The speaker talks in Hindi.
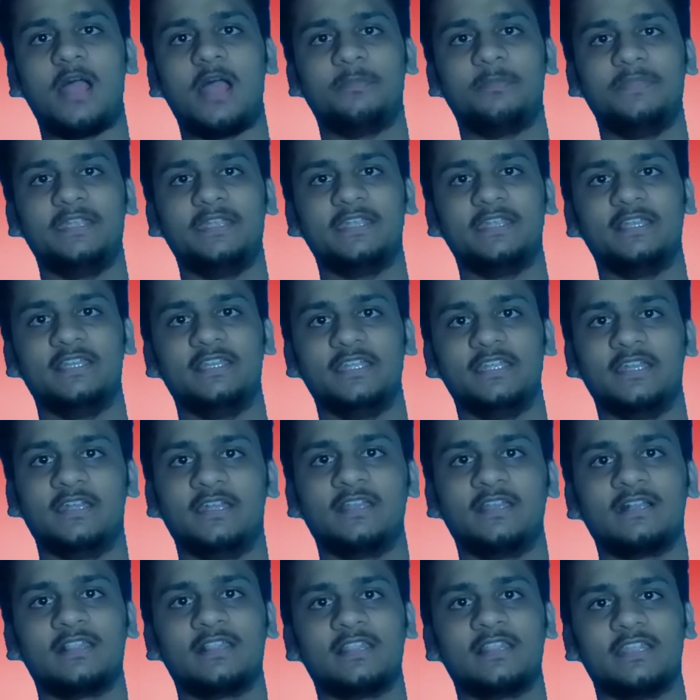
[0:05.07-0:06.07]
आप ही के लिए है
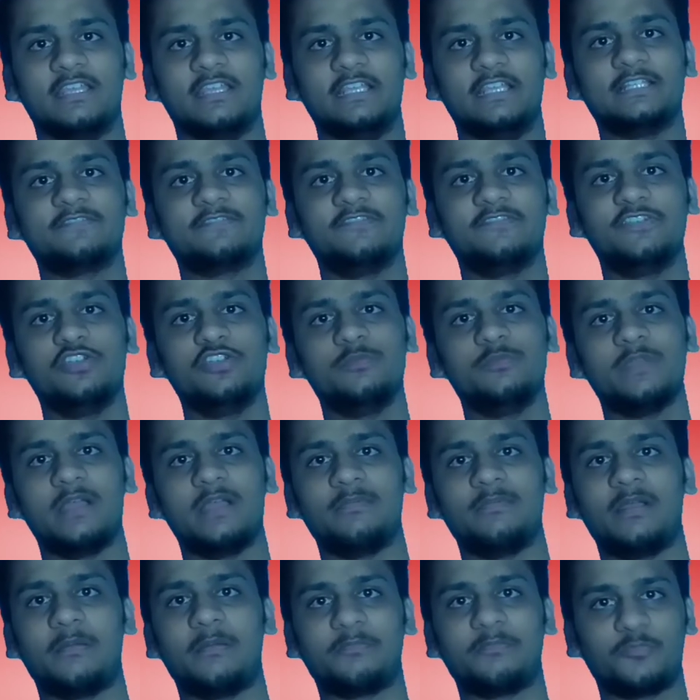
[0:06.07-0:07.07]
इस वीडियो में
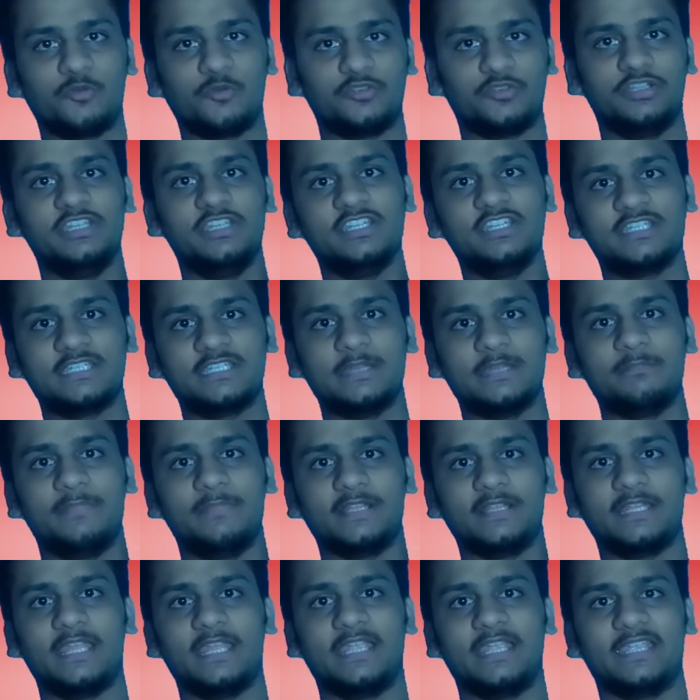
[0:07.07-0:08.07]
हम आपको तीन स्टेप
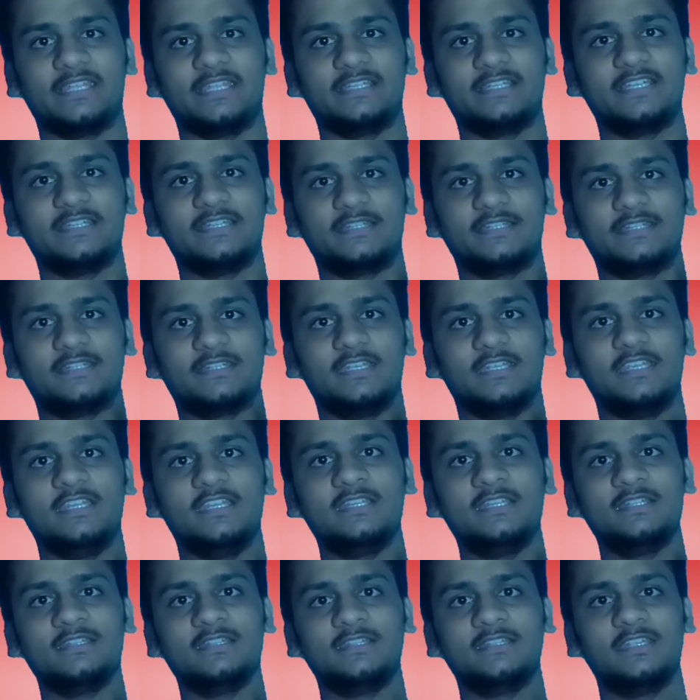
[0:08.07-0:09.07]
बताएंगे जिस
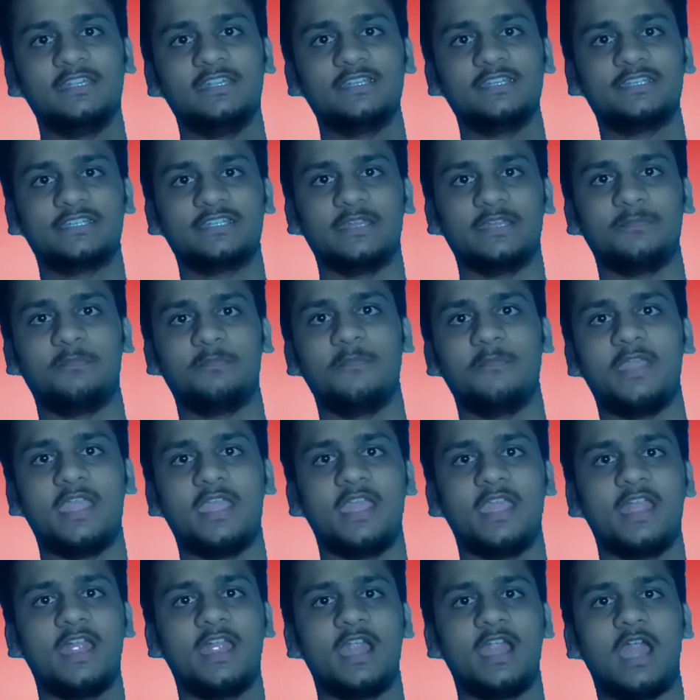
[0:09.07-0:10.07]
तीन तीन स्टेप
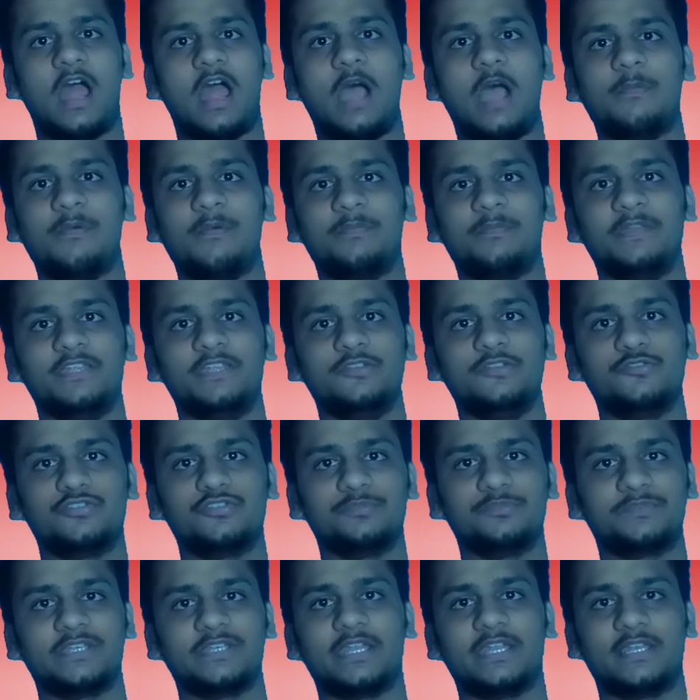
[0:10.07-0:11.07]
में आप अपने
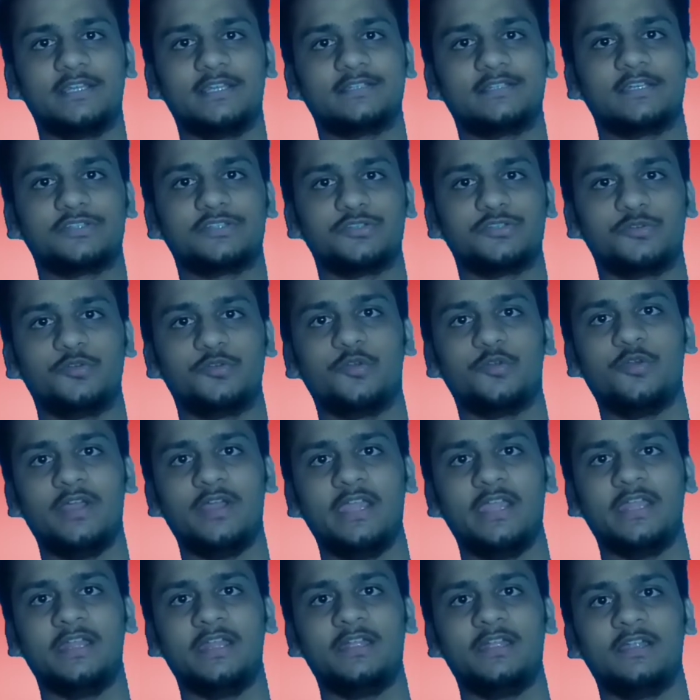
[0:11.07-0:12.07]
यूट्यूब चैनल का जो ग्रो
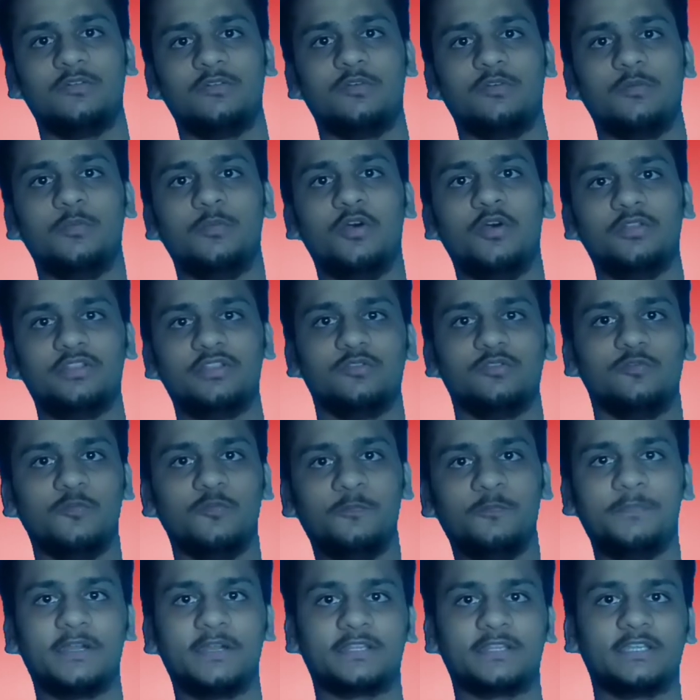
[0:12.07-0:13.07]
है बहुत
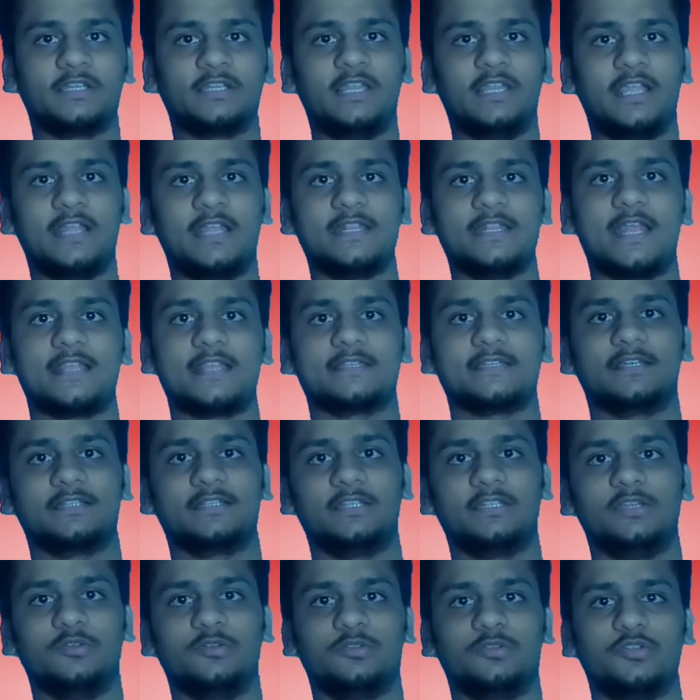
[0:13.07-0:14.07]
ऊपर तक लेकर जा
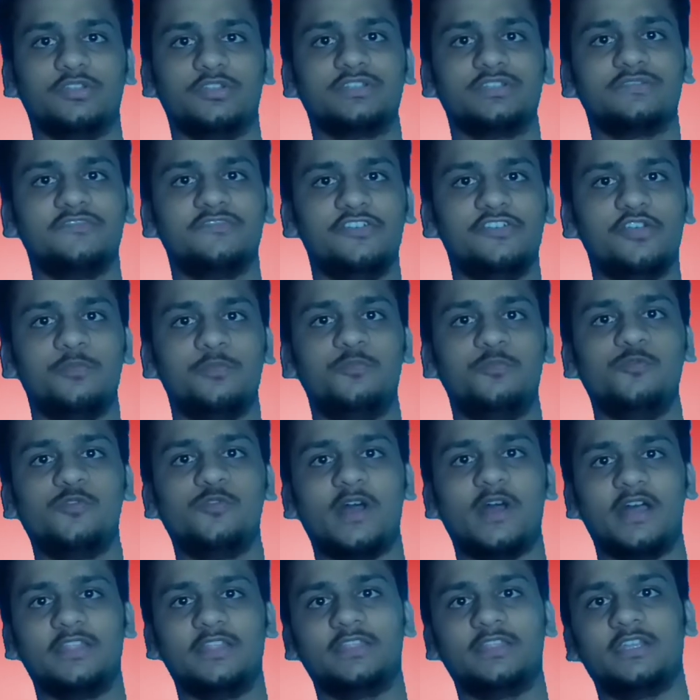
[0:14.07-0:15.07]
सकते हो तो इस वीडियो
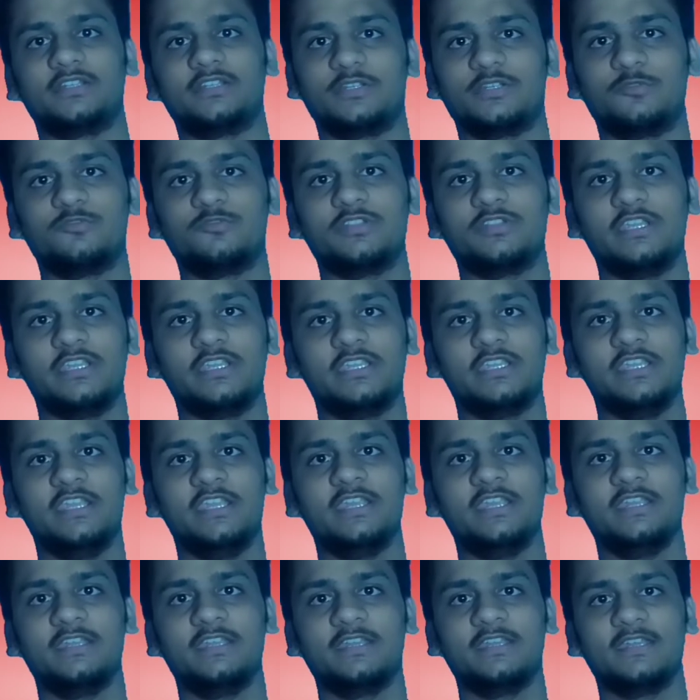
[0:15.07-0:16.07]
पूरा अंत तक जरूर
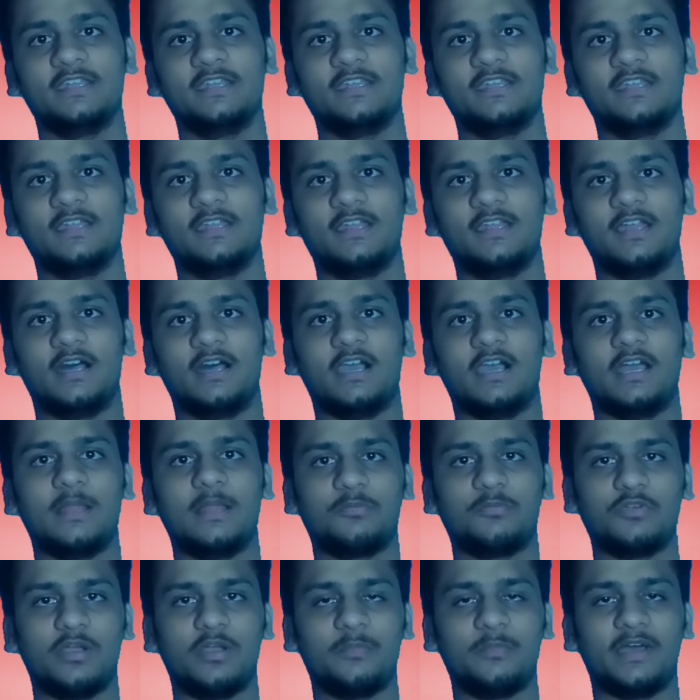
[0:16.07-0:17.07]
देखिए अगर
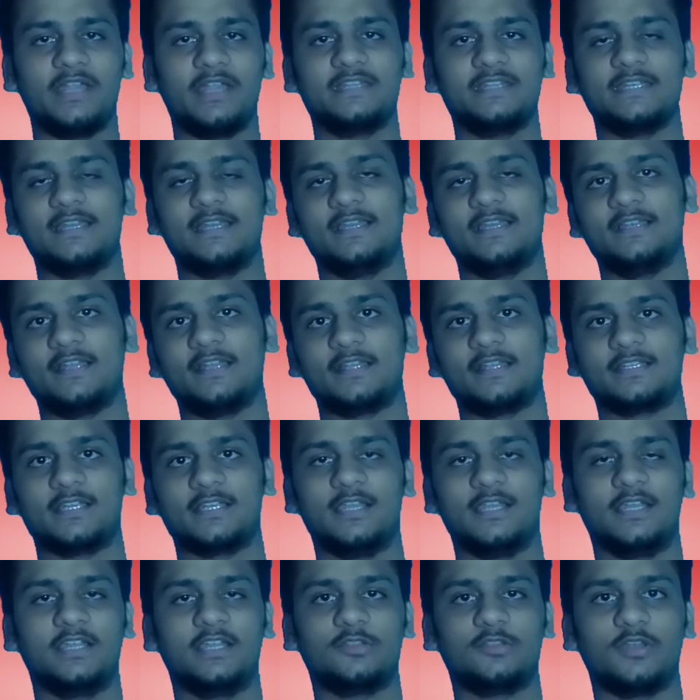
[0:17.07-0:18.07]
आपको हमारा चैनल
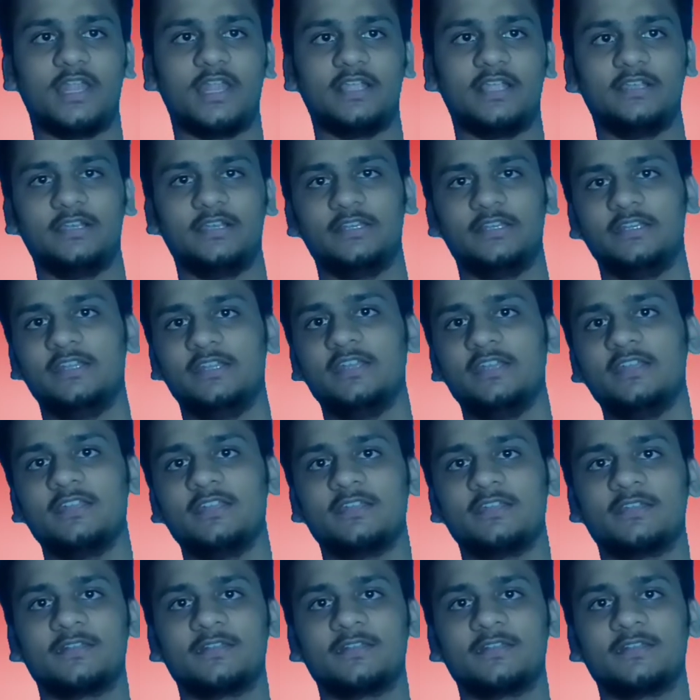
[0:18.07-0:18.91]
अच्छा लगे तो लाइक करिए